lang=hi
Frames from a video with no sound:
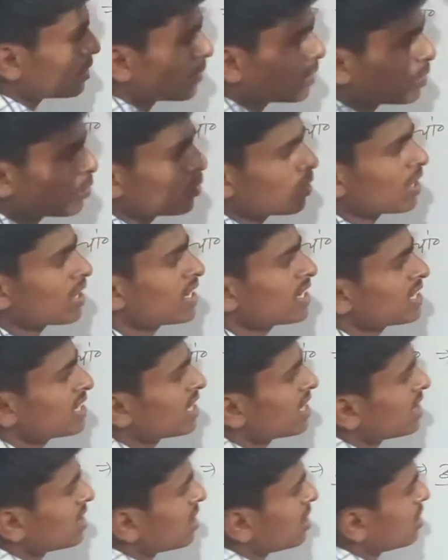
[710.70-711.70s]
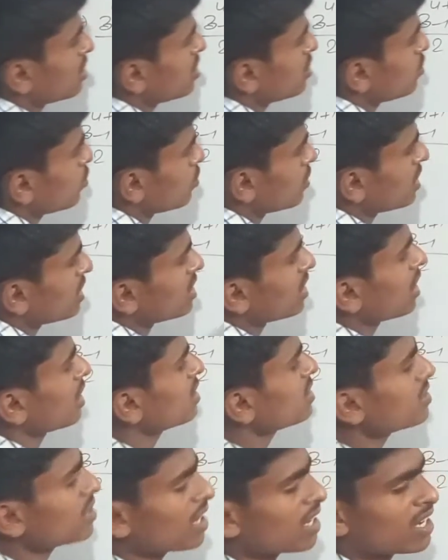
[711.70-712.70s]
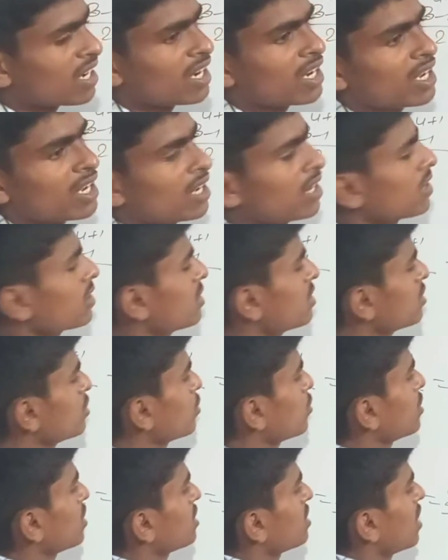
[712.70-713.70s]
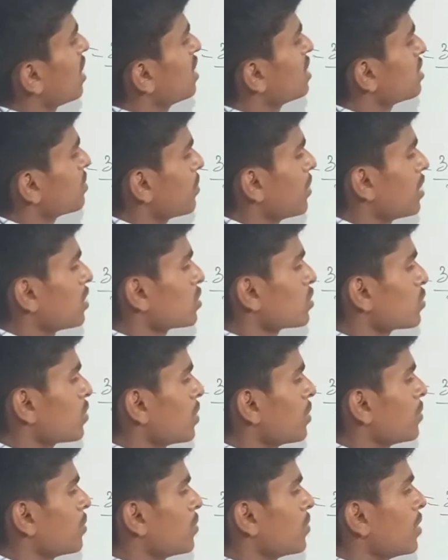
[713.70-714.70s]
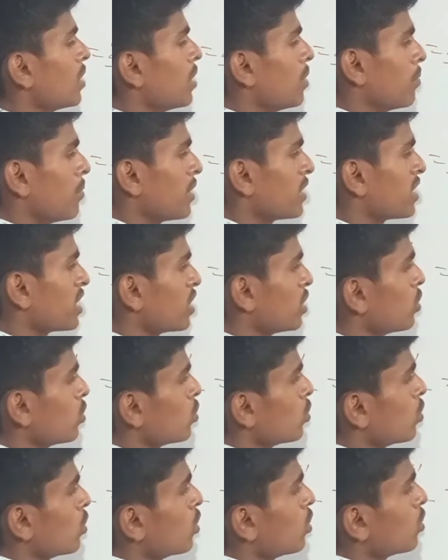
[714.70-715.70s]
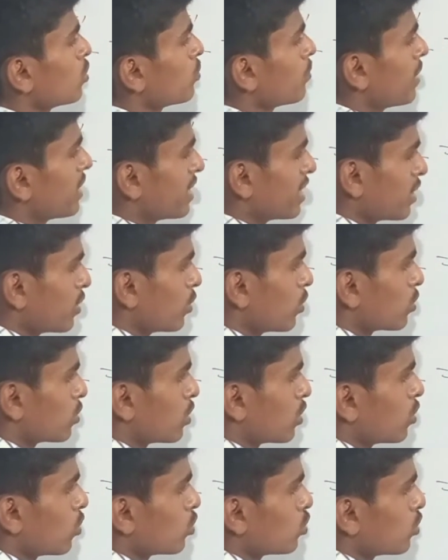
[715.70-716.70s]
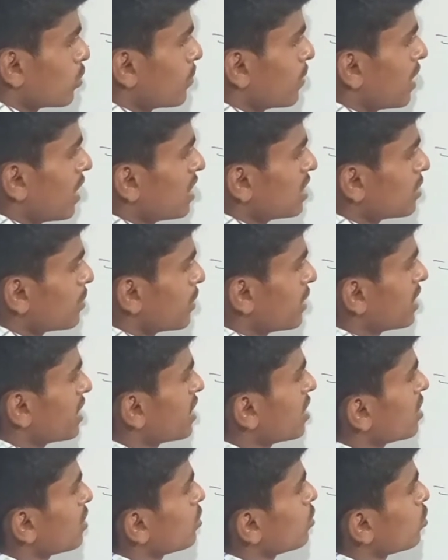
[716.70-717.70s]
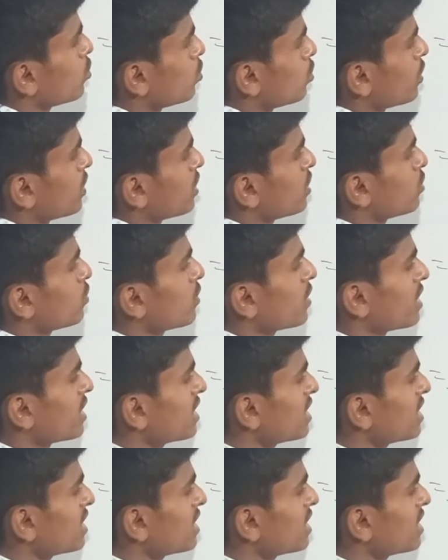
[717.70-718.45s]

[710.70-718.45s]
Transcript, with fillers: पाँच बार गुना कीजिएगा तो तीन सौ तैंतालीस आएगा तीन सौ तैंतालीस माइनस वन बटे दो बटे दो तो दो सौ बयालीस बटे का दो तो एक सौ